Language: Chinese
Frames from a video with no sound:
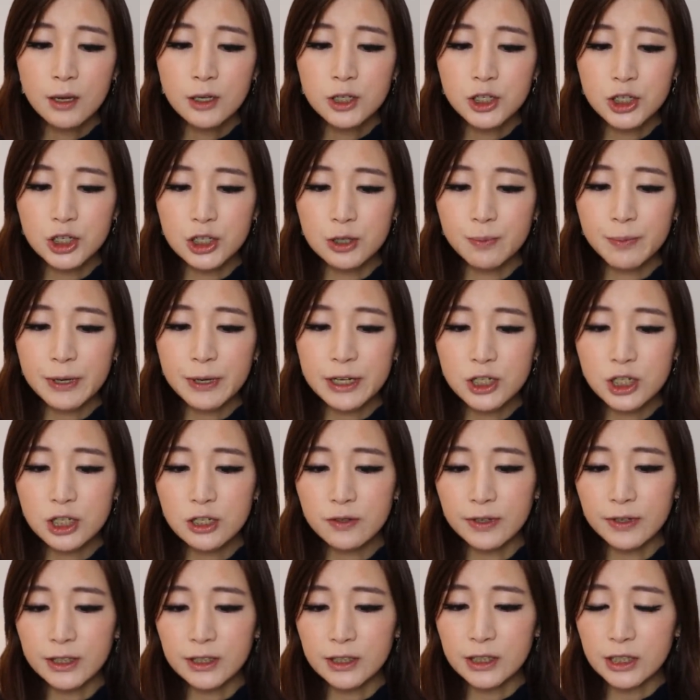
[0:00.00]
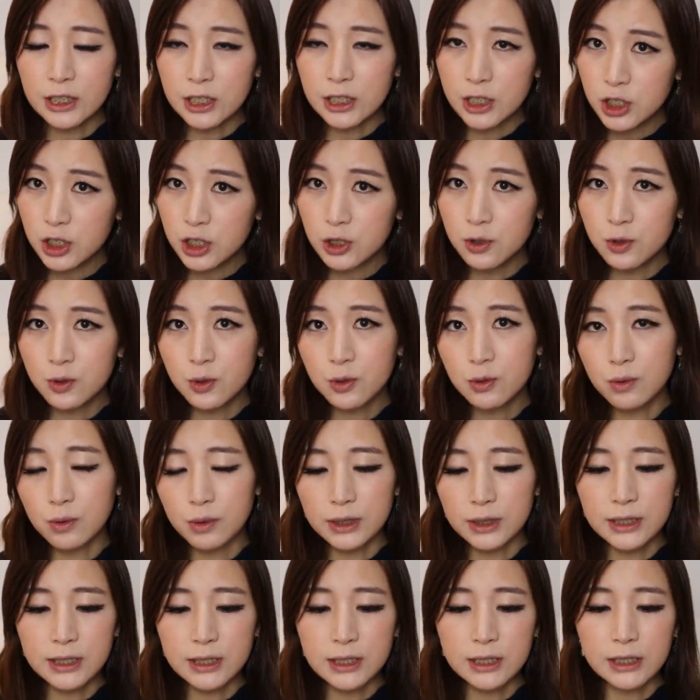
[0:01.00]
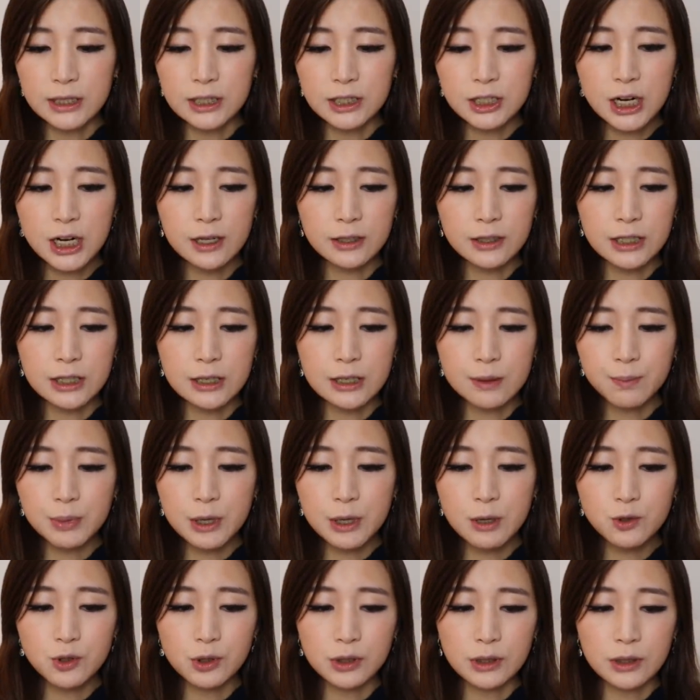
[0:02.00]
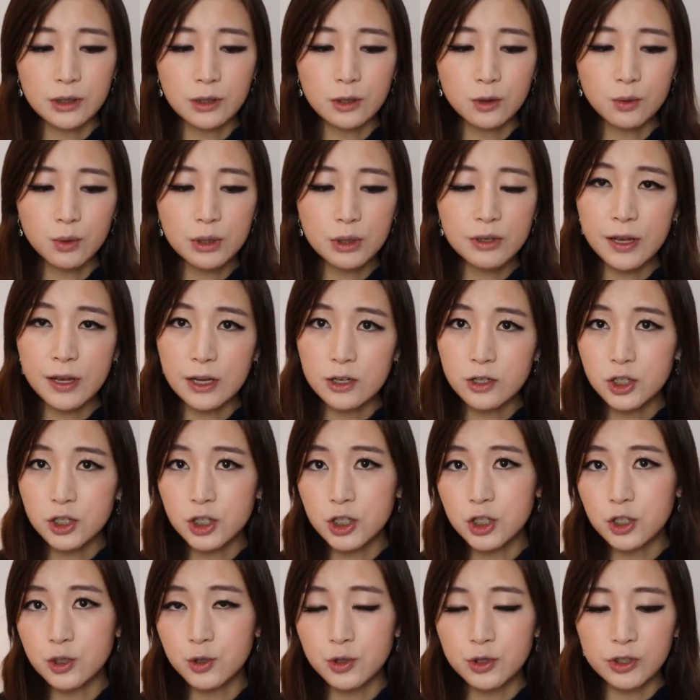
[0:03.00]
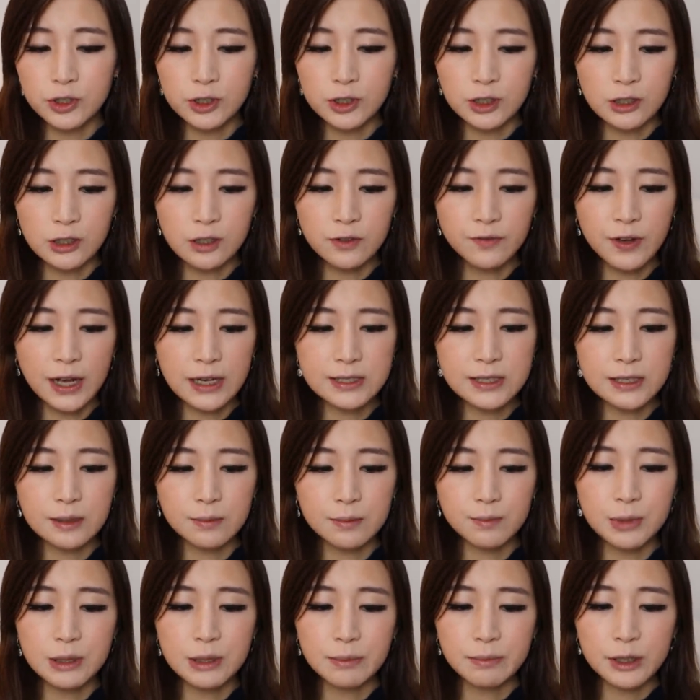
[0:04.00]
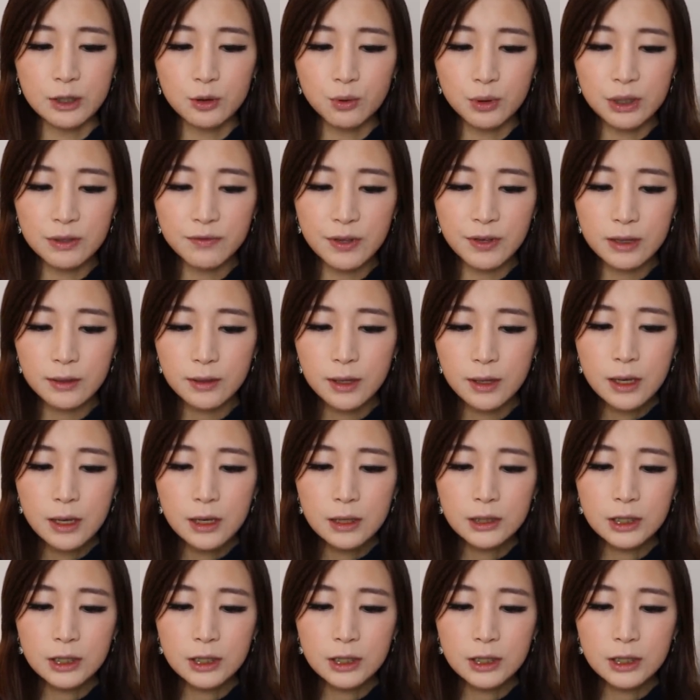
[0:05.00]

使被视为敌视中国利益的倡议、标准和规范失去合法性，并被推翻，